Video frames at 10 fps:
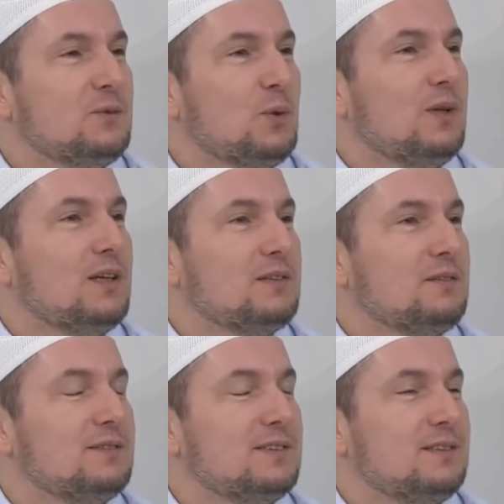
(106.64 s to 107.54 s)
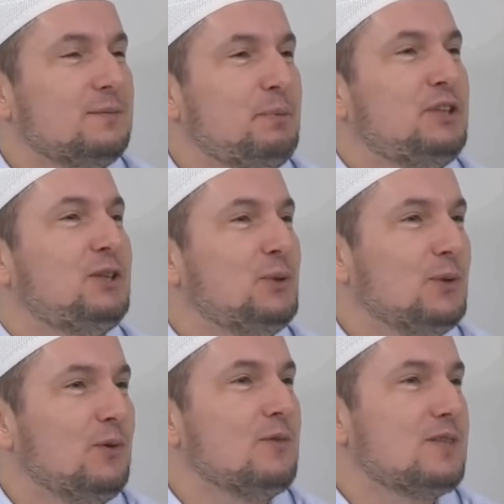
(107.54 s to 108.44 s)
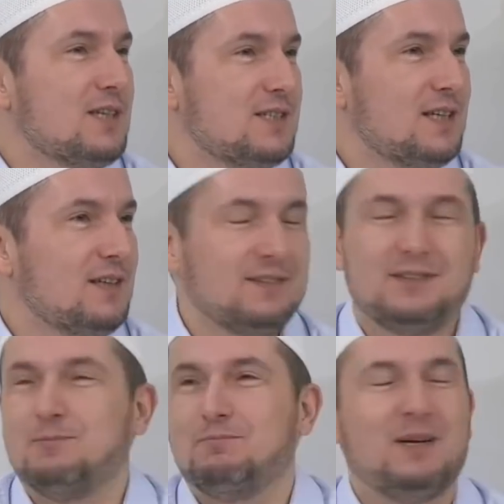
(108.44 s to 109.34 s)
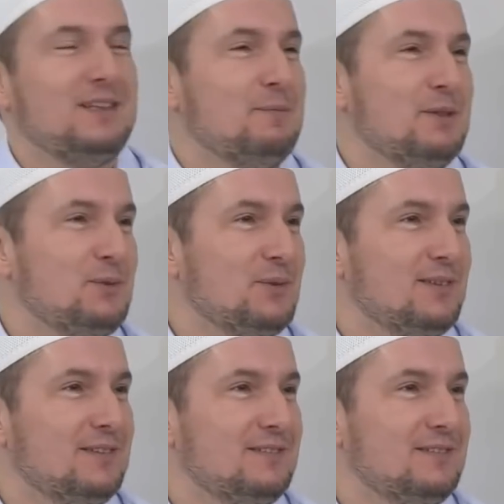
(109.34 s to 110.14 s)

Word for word: Dolar bir çıkıyor 18'e. Adam bayram ediyor.